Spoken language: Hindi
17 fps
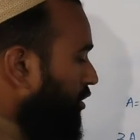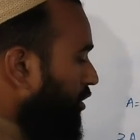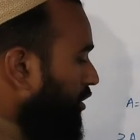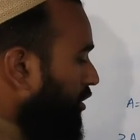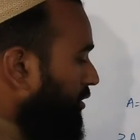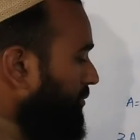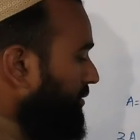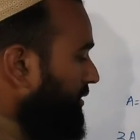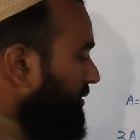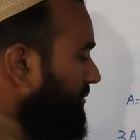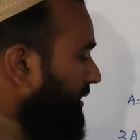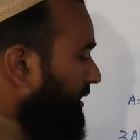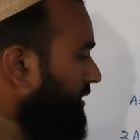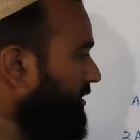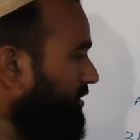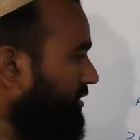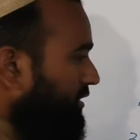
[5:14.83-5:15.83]
और बी
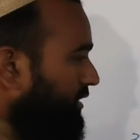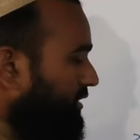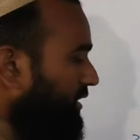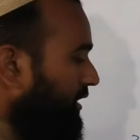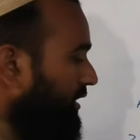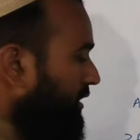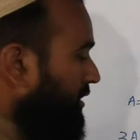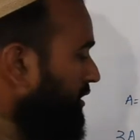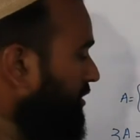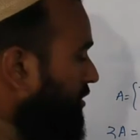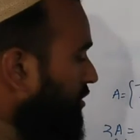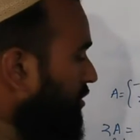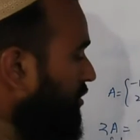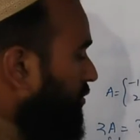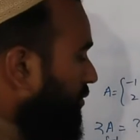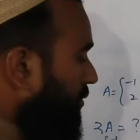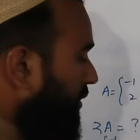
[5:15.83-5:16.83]
मैट्रिक्स लिख दें
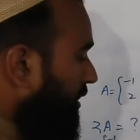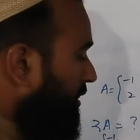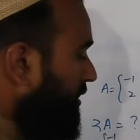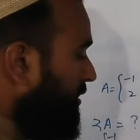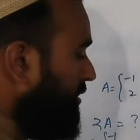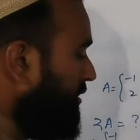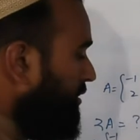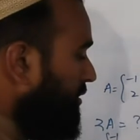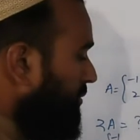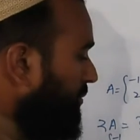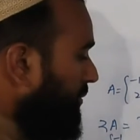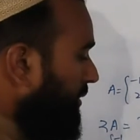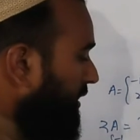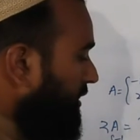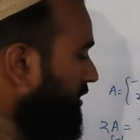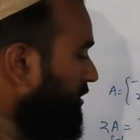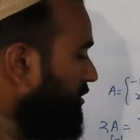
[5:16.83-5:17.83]
वन
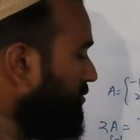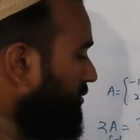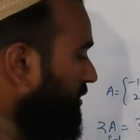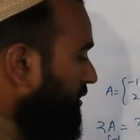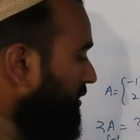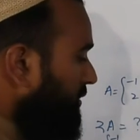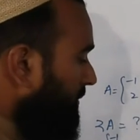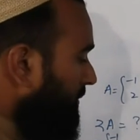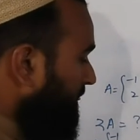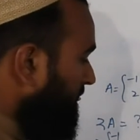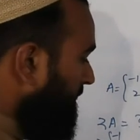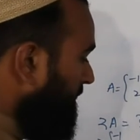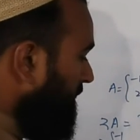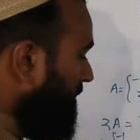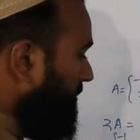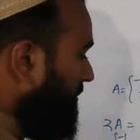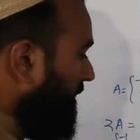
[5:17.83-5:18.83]
माइनस वन
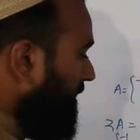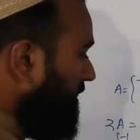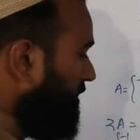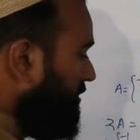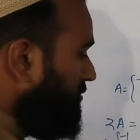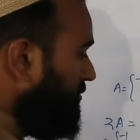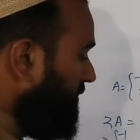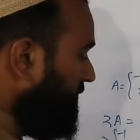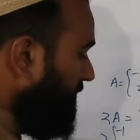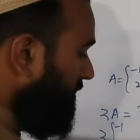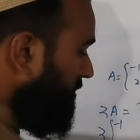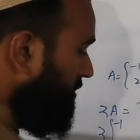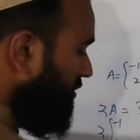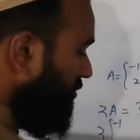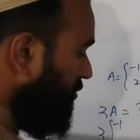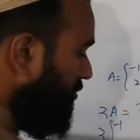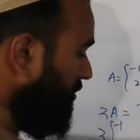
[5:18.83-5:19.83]
माइनस वन वन
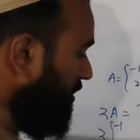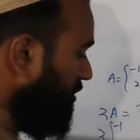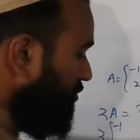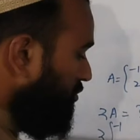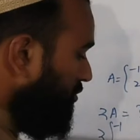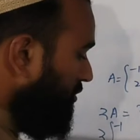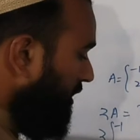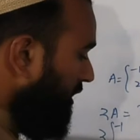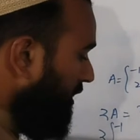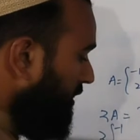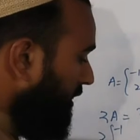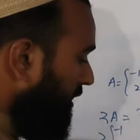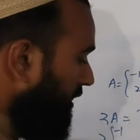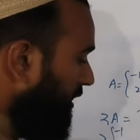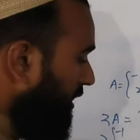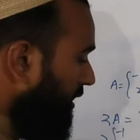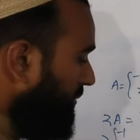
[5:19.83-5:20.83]
से होगा तो क्या आ
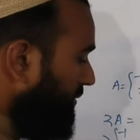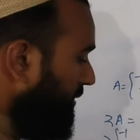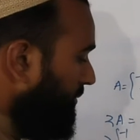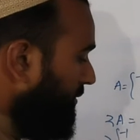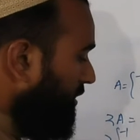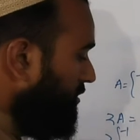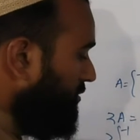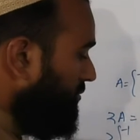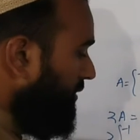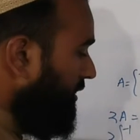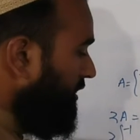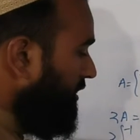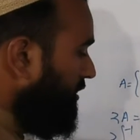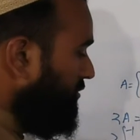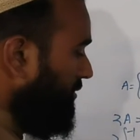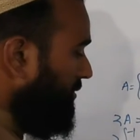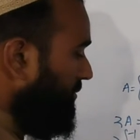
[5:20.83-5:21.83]
जाएगा आपके पास
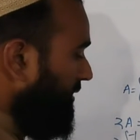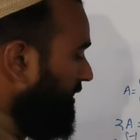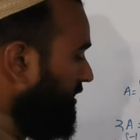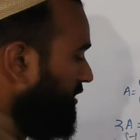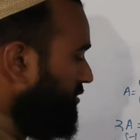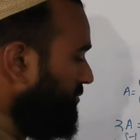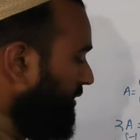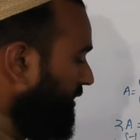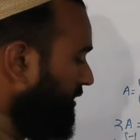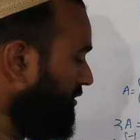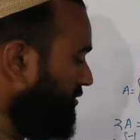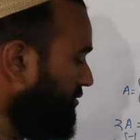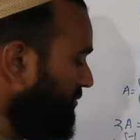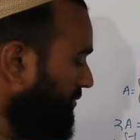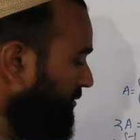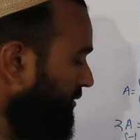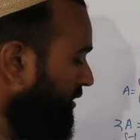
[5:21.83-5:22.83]
माइनस वन माइनस माइनस
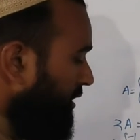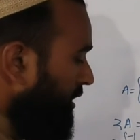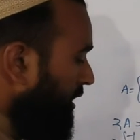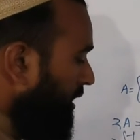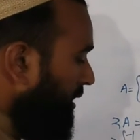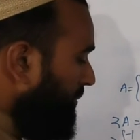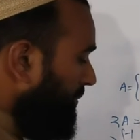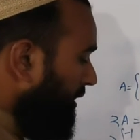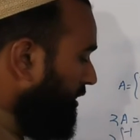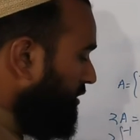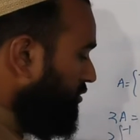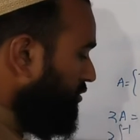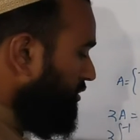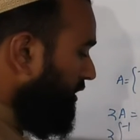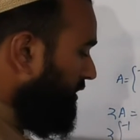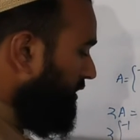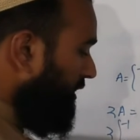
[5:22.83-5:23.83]
प्लस हो
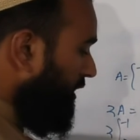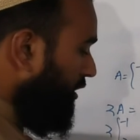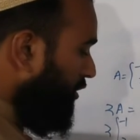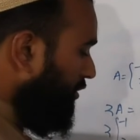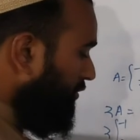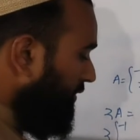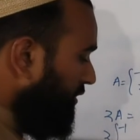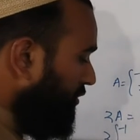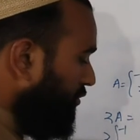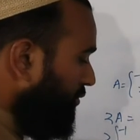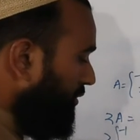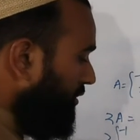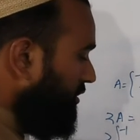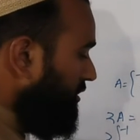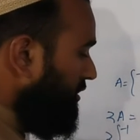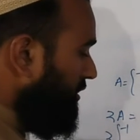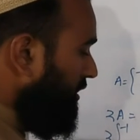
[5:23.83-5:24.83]
जाता है और वन को
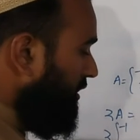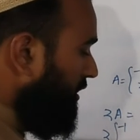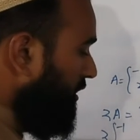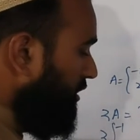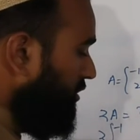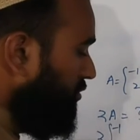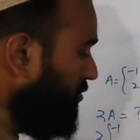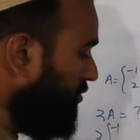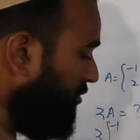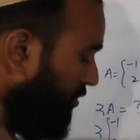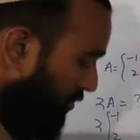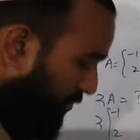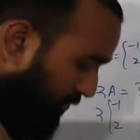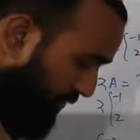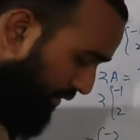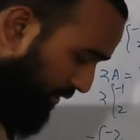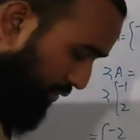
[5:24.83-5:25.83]
वन से देंगे तो
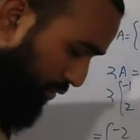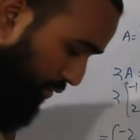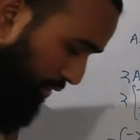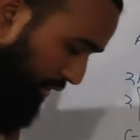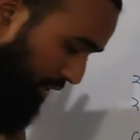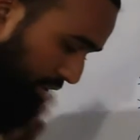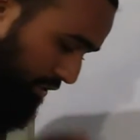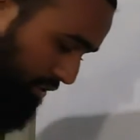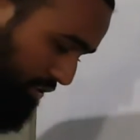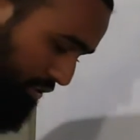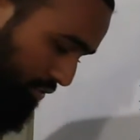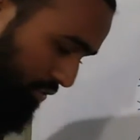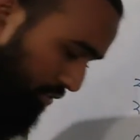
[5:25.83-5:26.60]
वन हो गया ठीक